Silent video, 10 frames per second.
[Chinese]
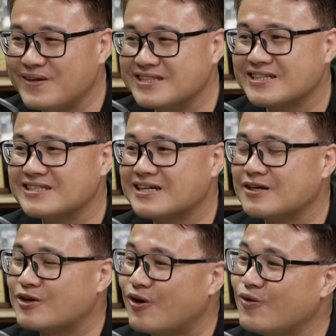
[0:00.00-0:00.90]
变成这
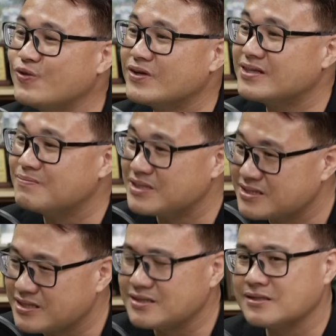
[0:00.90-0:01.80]
个公园的
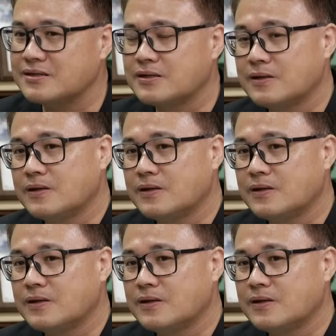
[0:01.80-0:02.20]
名称的。